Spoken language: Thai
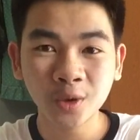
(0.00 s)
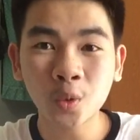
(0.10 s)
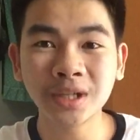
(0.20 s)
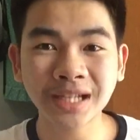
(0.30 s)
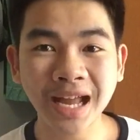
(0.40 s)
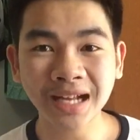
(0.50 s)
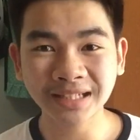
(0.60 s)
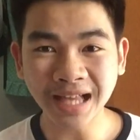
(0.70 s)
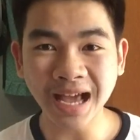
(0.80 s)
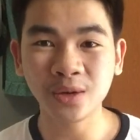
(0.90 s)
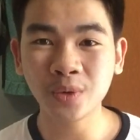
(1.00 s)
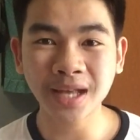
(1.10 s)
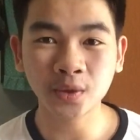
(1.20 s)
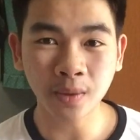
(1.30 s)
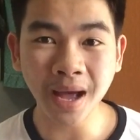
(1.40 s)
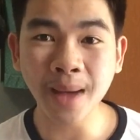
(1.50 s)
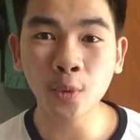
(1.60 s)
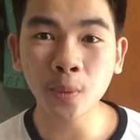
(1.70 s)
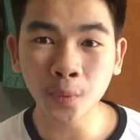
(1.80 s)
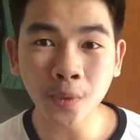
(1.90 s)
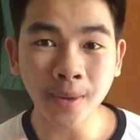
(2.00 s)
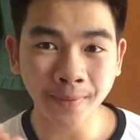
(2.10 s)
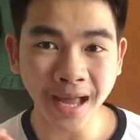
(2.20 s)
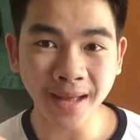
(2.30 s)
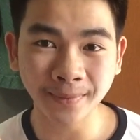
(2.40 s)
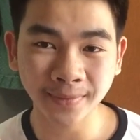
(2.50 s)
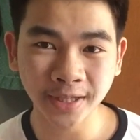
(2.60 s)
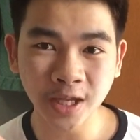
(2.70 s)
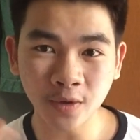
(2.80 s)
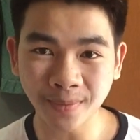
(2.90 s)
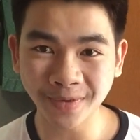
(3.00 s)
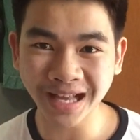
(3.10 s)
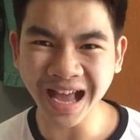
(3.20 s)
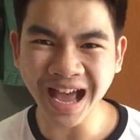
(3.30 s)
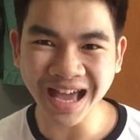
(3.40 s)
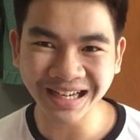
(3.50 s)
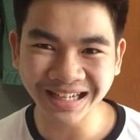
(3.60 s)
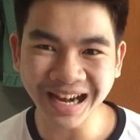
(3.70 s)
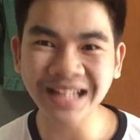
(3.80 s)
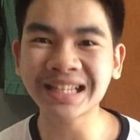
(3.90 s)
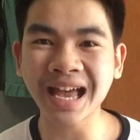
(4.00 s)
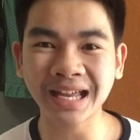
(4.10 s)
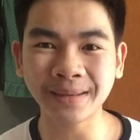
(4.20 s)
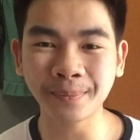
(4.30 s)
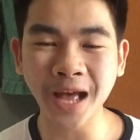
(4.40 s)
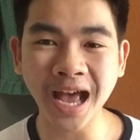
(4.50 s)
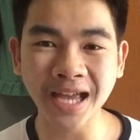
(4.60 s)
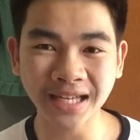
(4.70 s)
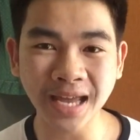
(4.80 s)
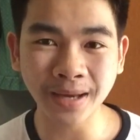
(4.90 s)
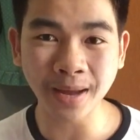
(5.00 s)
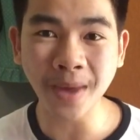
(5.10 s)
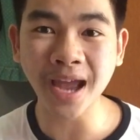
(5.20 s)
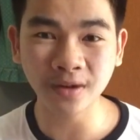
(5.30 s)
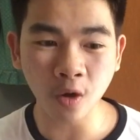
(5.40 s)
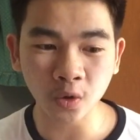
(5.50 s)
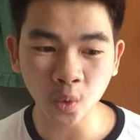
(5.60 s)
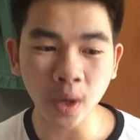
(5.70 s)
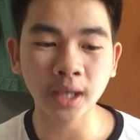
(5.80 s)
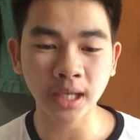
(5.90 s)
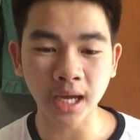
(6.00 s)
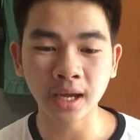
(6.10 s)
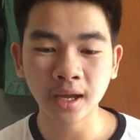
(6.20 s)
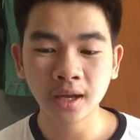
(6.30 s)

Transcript: ควรจะรักษาดูแลสุขภาพควบคู่กับการเกี่ยวกับการรักษาภายในทั้งภายนอกด้วยเนี่ย